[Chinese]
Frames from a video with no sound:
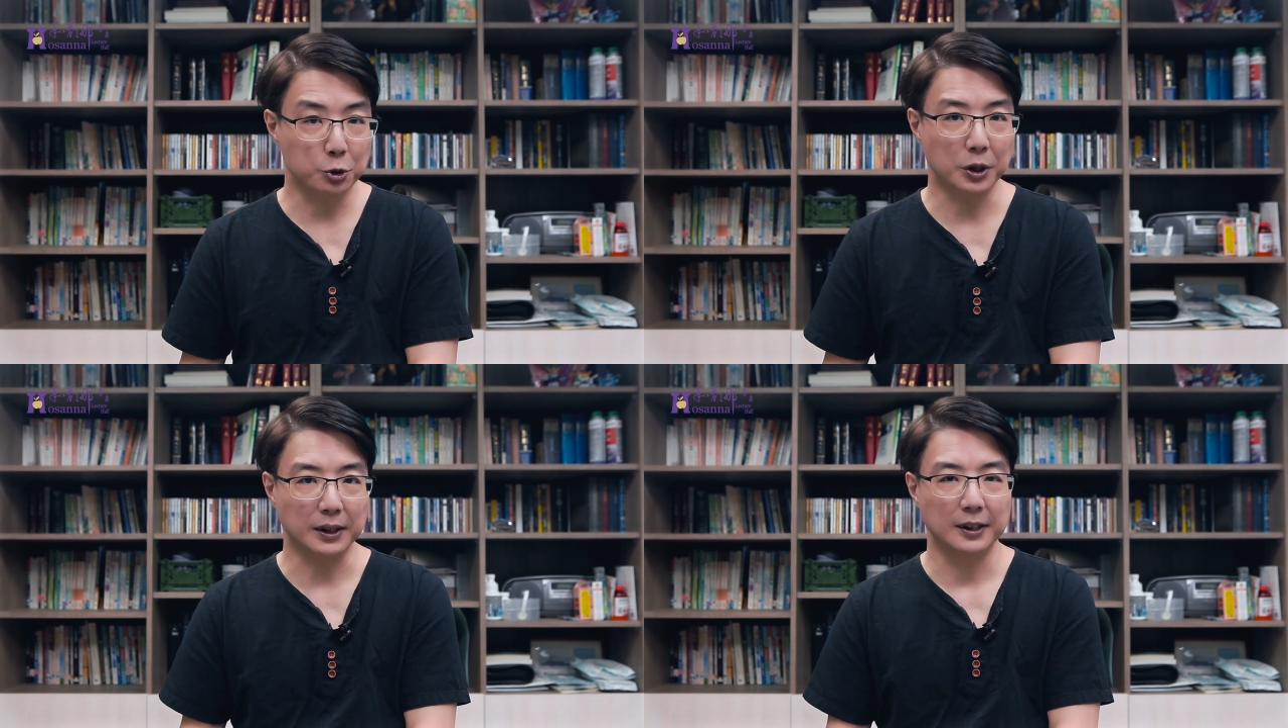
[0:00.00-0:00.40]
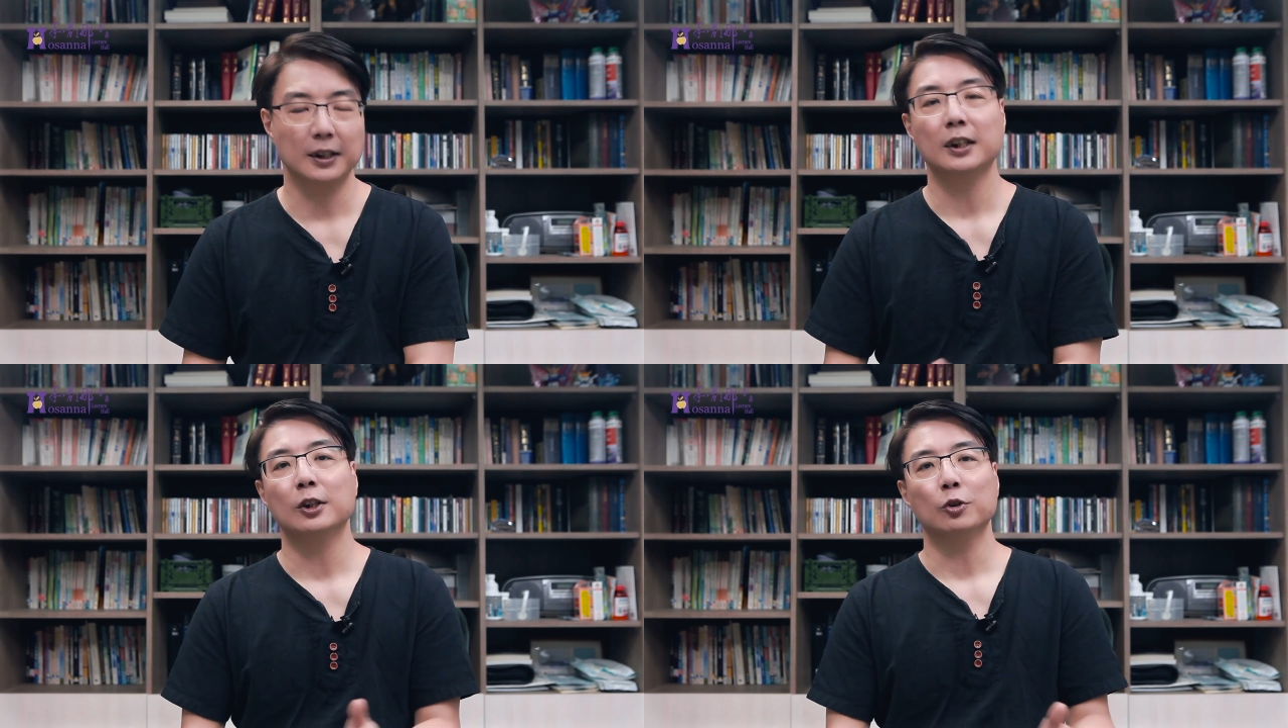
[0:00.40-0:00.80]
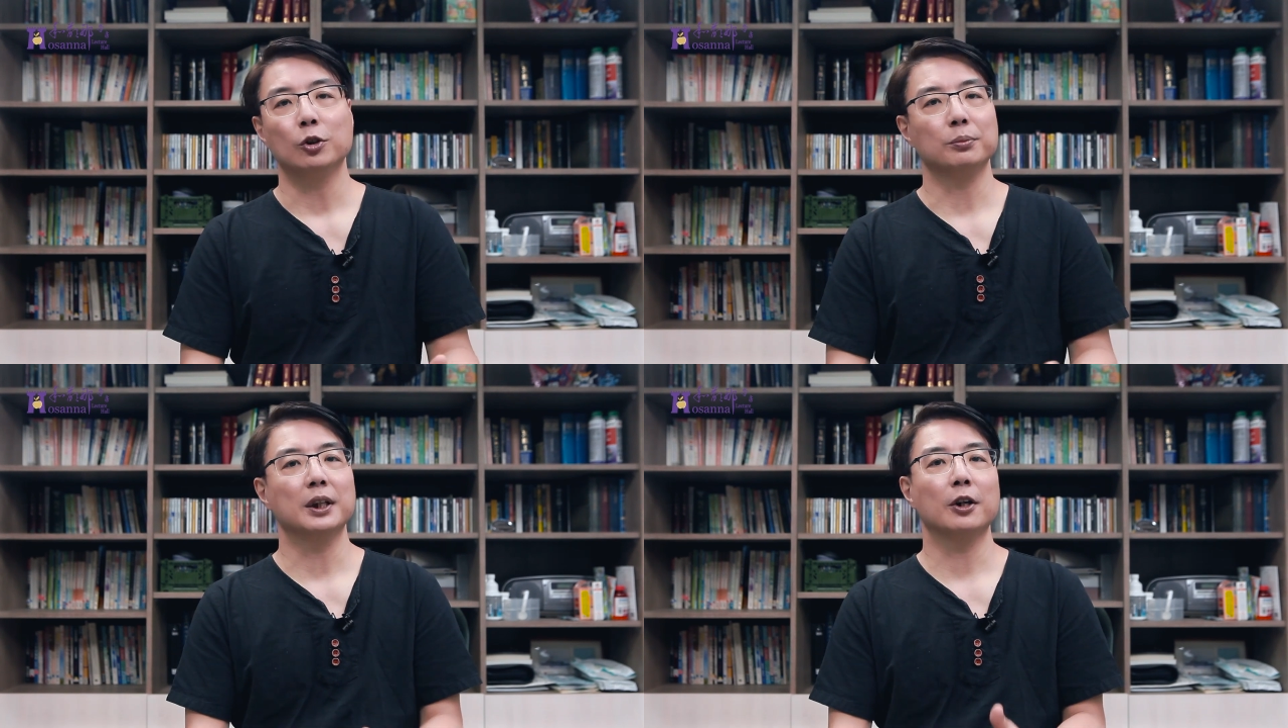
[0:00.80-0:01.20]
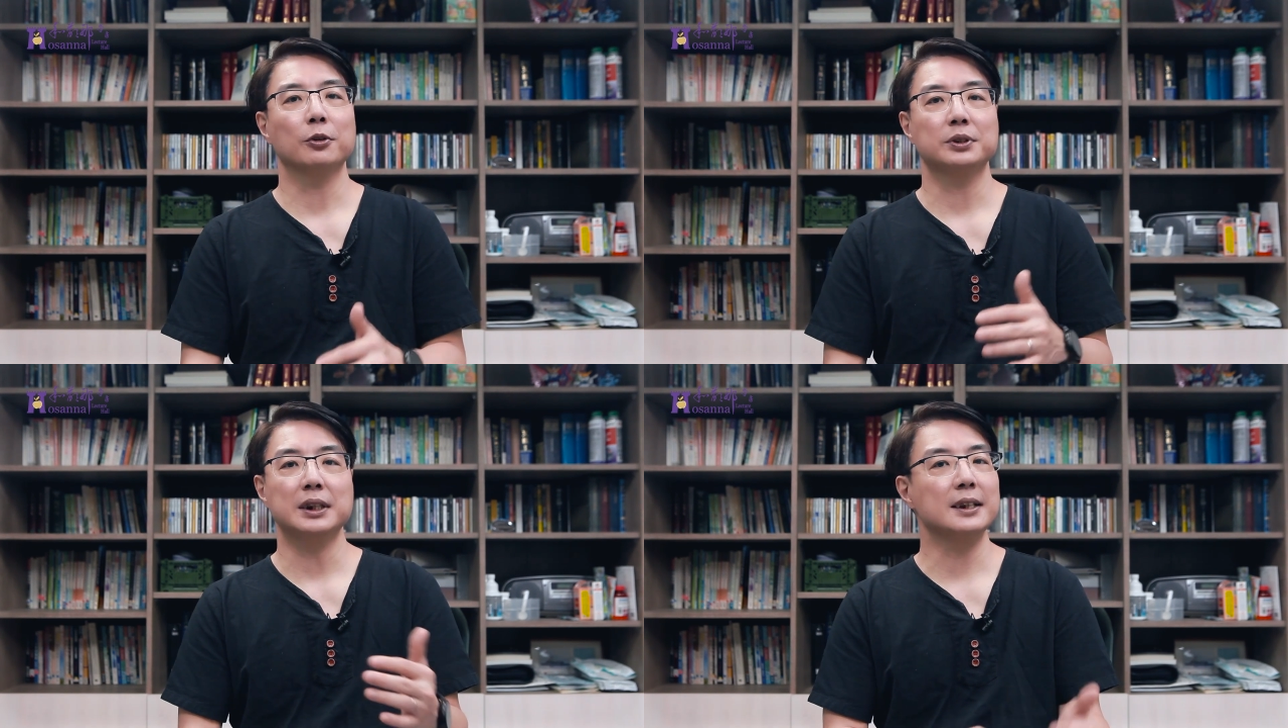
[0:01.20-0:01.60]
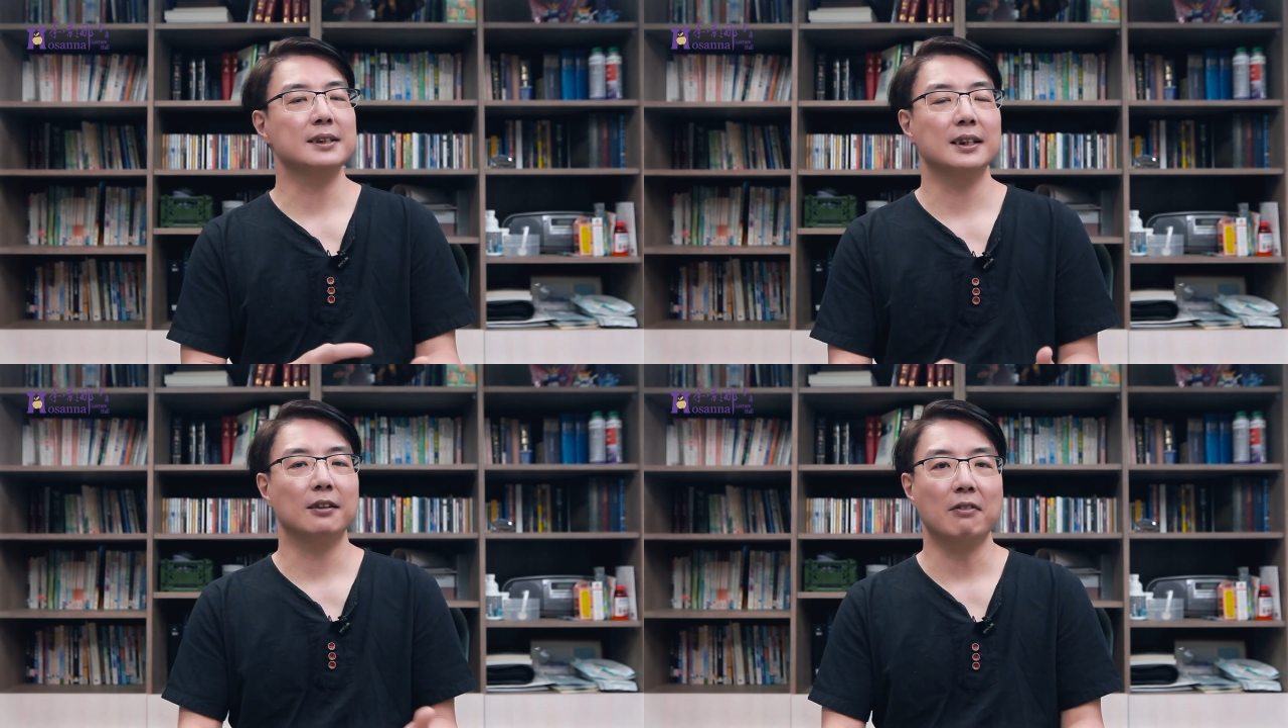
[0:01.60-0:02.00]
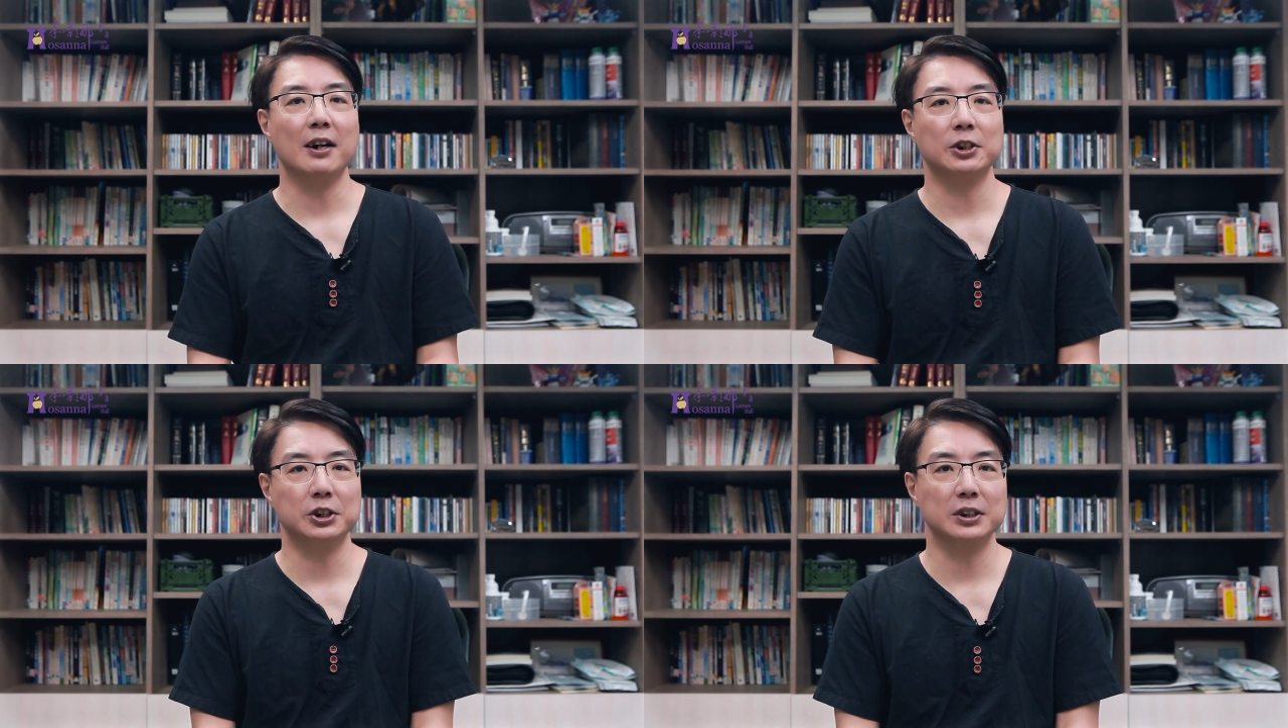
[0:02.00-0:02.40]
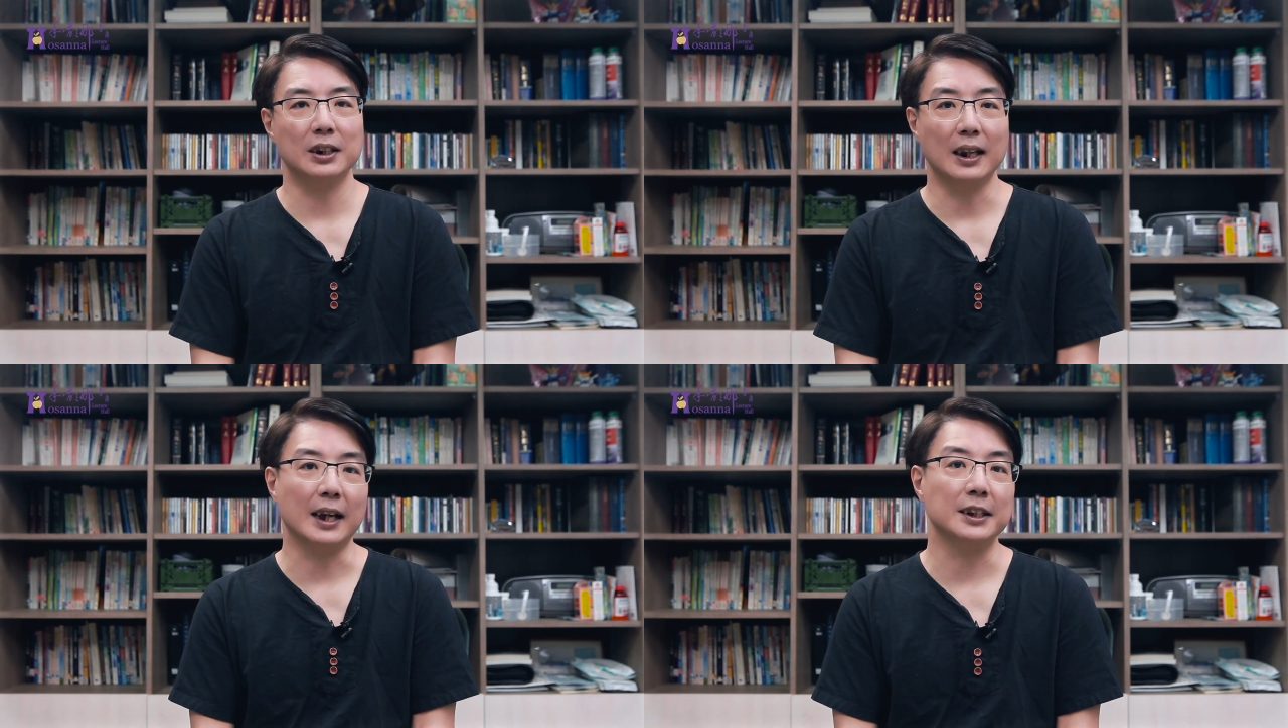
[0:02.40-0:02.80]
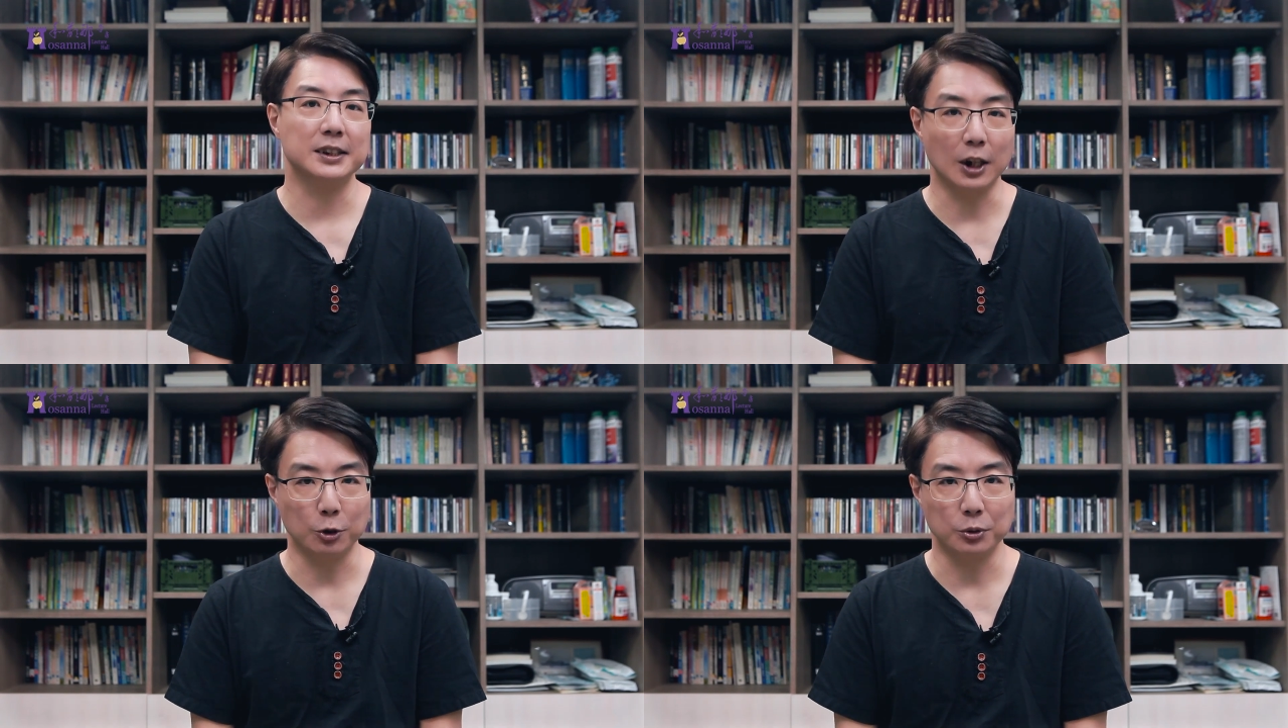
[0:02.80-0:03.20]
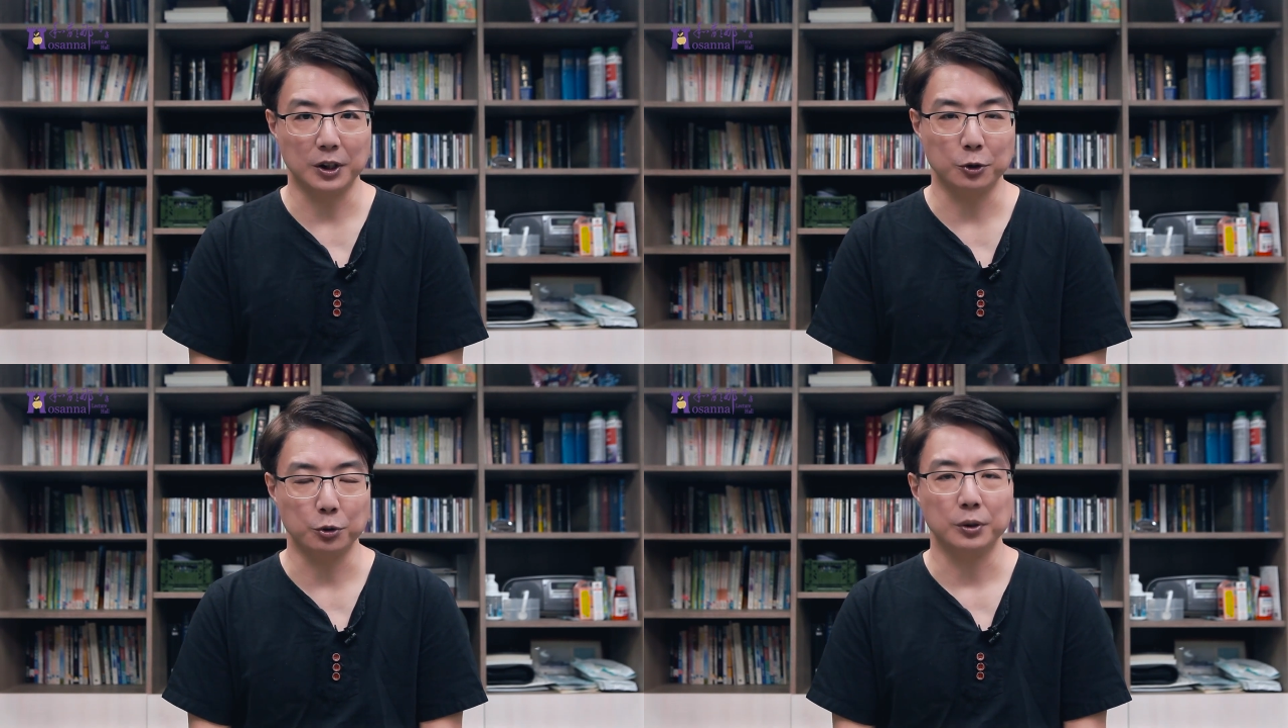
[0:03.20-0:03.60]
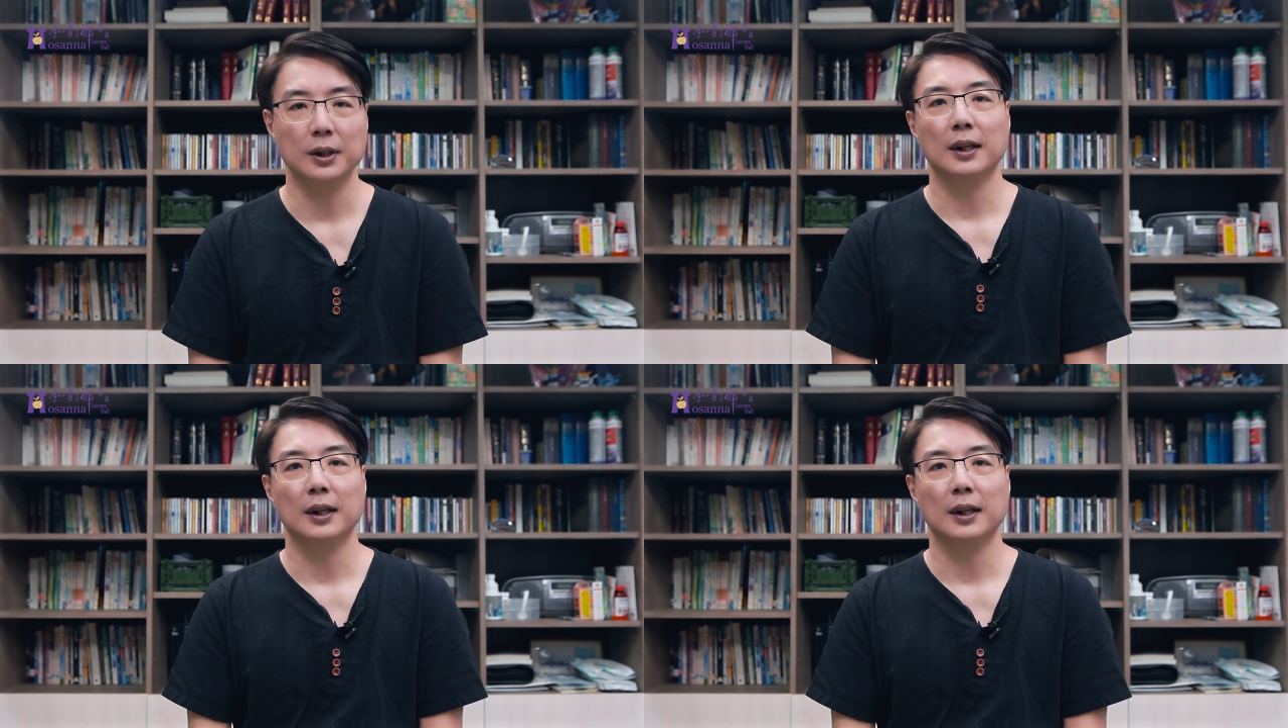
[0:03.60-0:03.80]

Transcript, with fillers: 劝。我们要用这些的方式来教育儿女。